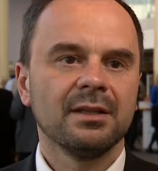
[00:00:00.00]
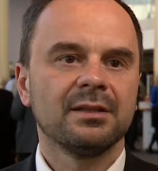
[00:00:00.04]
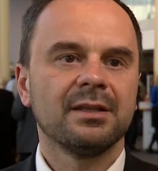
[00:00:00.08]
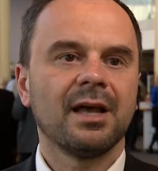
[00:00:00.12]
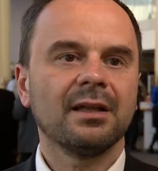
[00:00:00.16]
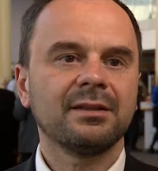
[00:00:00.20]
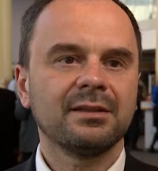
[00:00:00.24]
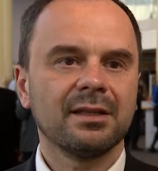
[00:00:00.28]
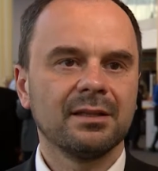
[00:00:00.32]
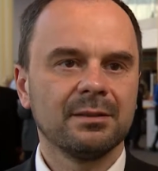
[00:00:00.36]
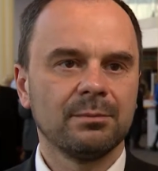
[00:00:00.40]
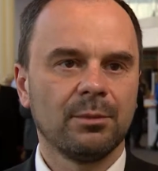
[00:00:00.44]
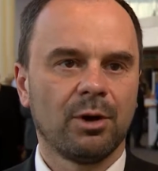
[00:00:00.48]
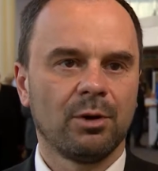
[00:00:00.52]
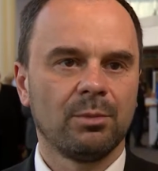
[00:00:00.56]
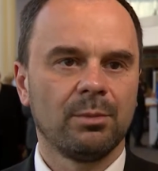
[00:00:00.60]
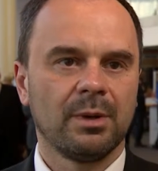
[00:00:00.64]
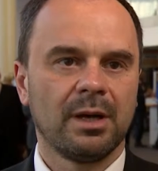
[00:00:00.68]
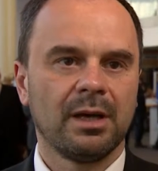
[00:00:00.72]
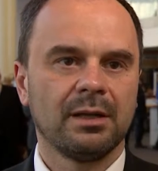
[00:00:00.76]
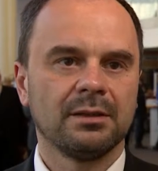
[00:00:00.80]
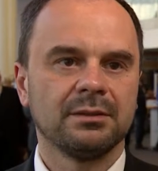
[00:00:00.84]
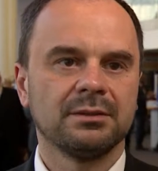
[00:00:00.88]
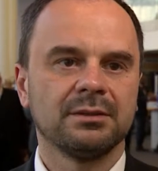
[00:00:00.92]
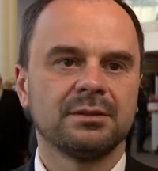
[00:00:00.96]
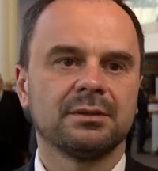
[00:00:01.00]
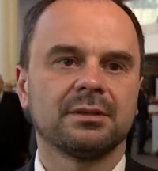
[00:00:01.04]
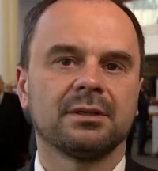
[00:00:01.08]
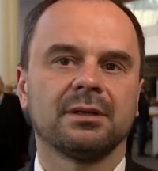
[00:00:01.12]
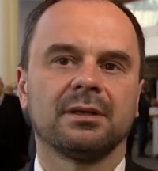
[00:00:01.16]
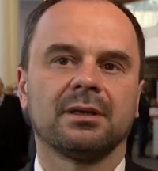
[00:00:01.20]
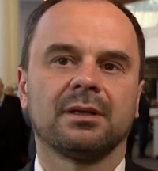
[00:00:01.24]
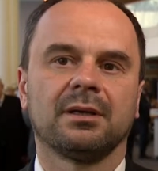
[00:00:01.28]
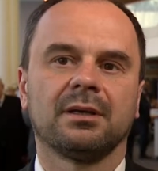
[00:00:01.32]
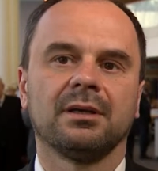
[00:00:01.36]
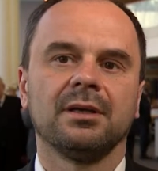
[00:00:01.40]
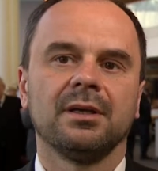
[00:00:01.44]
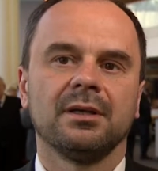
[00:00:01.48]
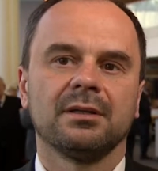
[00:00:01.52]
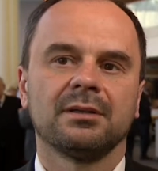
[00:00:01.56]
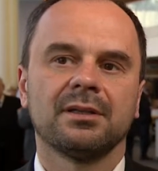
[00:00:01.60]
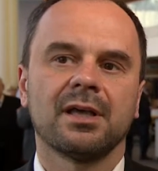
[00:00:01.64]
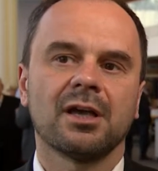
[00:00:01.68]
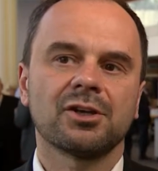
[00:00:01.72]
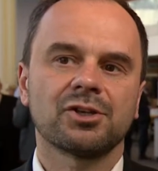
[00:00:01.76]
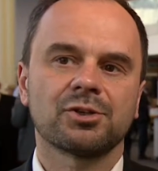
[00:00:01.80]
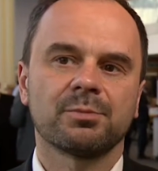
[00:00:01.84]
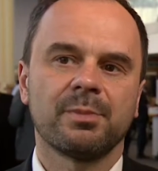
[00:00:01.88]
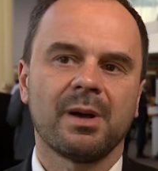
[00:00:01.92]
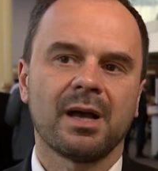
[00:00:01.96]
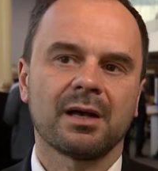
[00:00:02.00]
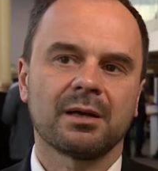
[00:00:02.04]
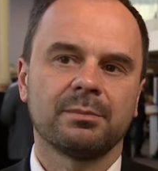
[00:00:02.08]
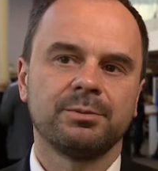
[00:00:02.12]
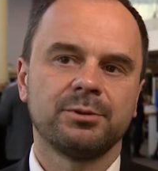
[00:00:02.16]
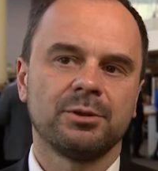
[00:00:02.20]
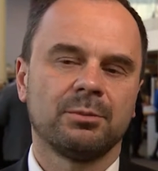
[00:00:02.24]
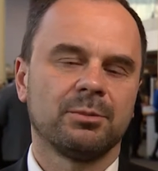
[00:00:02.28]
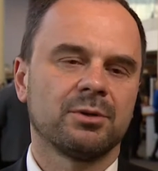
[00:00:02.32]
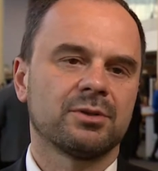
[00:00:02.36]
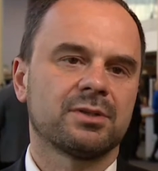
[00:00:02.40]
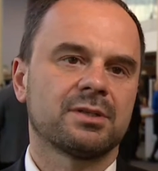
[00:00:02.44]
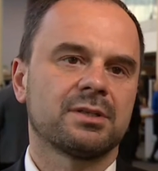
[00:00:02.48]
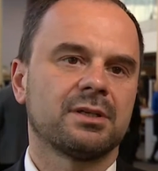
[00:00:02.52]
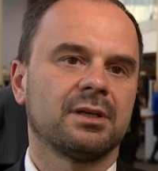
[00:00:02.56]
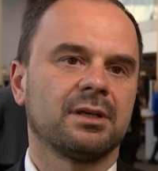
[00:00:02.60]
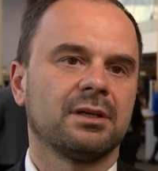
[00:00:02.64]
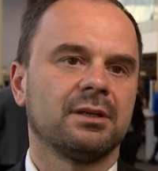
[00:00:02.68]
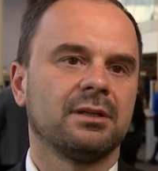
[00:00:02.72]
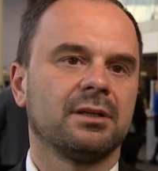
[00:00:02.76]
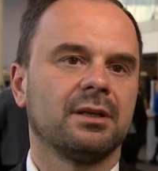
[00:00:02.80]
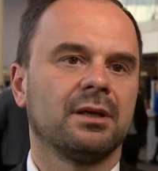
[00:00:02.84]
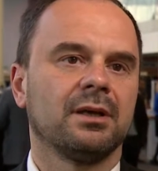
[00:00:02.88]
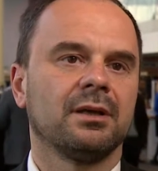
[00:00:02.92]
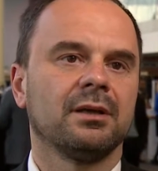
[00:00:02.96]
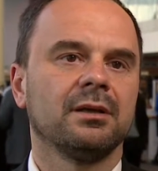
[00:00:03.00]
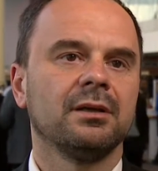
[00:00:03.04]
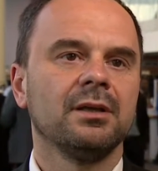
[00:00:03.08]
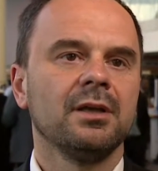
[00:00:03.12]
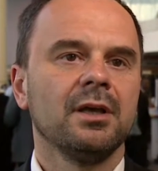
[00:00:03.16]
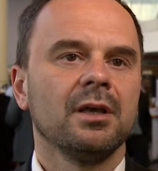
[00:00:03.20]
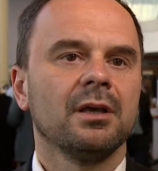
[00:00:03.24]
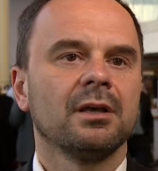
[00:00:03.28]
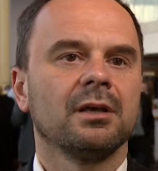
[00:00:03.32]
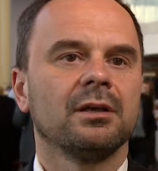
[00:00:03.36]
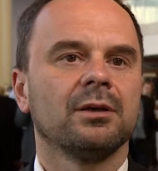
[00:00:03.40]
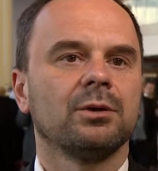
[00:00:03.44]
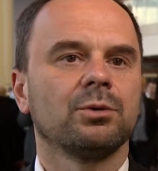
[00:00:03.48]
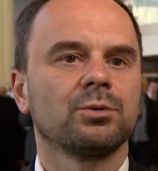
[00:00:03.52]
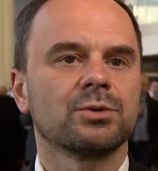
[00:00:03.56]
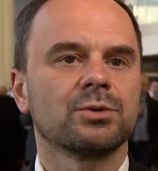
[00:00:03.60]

Na ten moment e, nasz bank promocyjny e,